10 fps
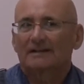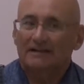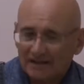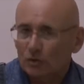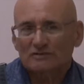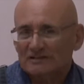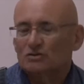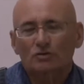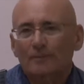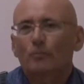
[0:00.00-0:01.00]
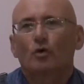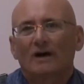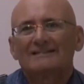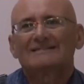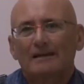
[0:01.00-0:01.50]
nello stesso
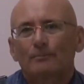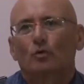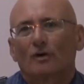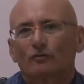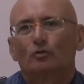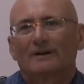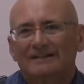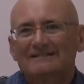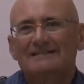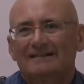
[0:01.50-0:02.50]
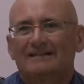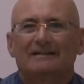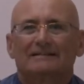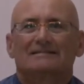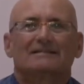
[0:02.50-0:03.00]
tempo è sempre una forma di
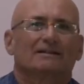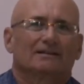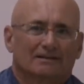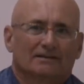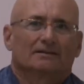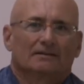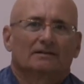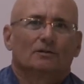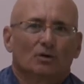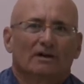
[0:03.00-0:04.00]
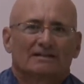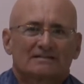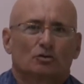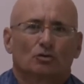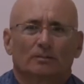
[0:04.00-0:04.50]
sintesi eh, di quelle che
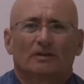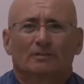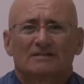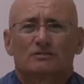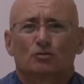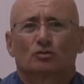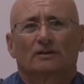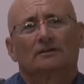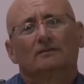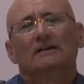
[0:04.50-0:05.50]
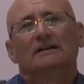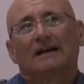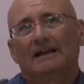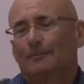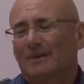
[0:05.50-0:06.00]
sono le mie passioni.
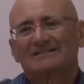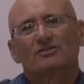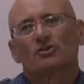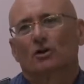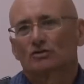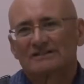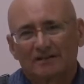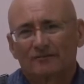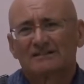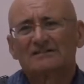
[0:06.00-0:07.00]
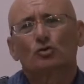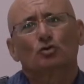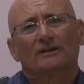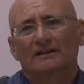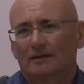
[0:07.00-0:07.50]
Alla base c'è
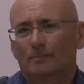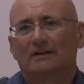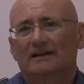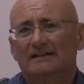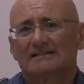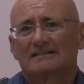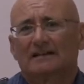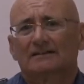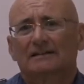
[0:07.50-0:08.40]
l'osservazione della bellezza.